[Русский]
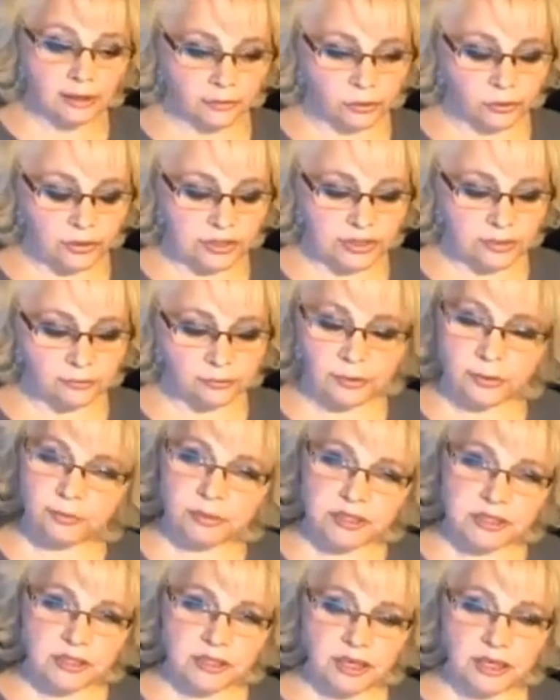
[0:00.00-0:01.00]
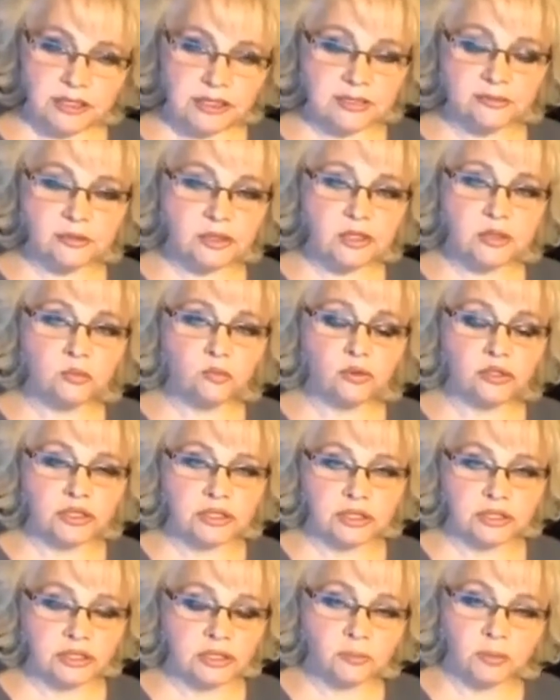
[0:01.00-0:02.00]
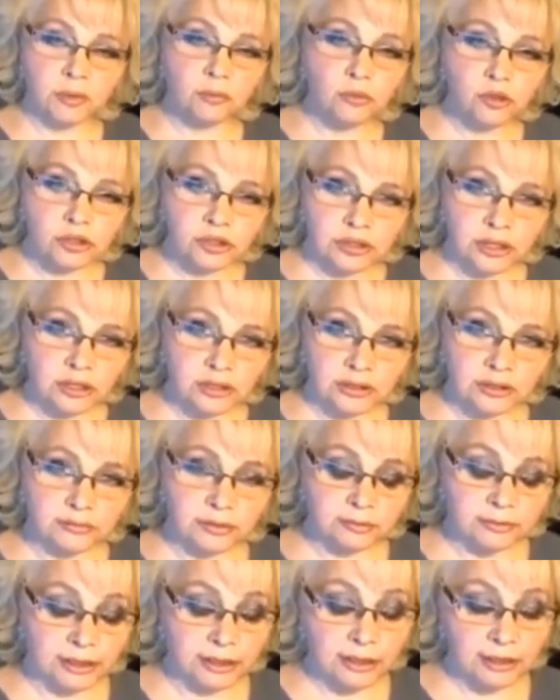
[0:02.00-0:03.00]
То есть вы потеряетесь, вы не сможете, это не поможет карта вам, да?